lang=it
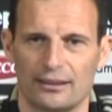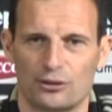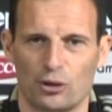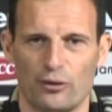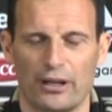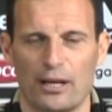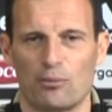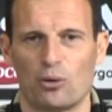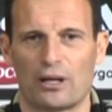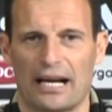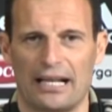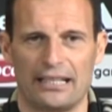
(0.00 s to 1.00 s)
Troveremo un
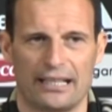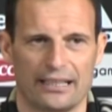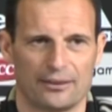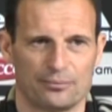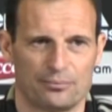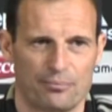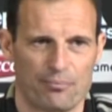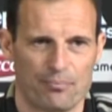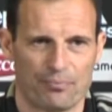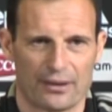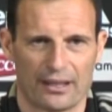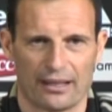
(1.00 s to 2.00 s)
Cagliari
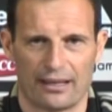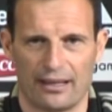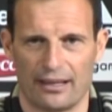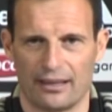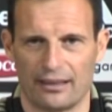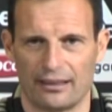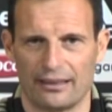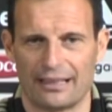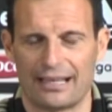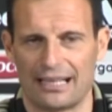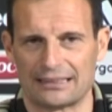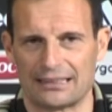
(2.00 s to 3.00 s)
che in
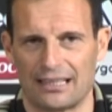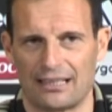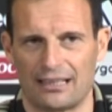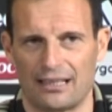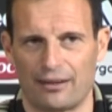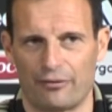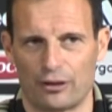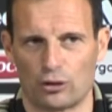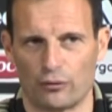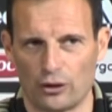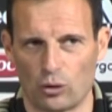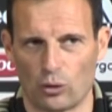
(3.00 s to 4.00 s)
casa ha fatto
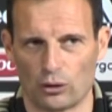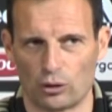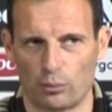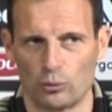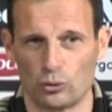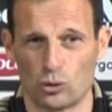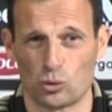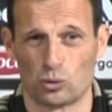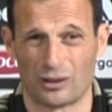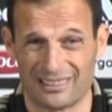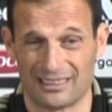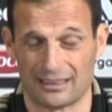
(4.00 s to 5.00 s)
24 punti su
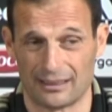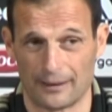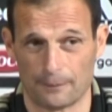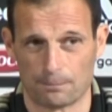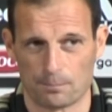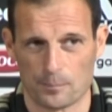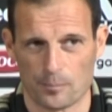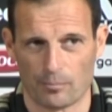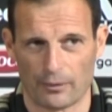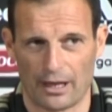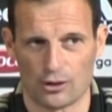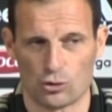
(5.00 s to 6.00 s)
33,
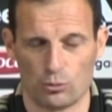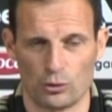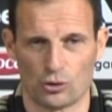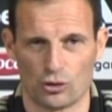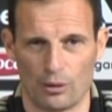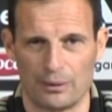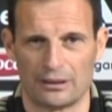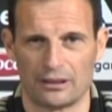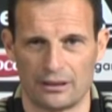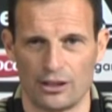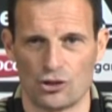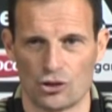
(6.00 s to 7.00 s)
ha subito solamente
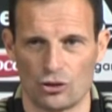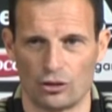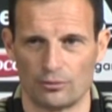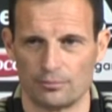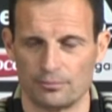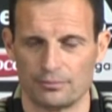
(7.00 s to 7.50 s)
13 gol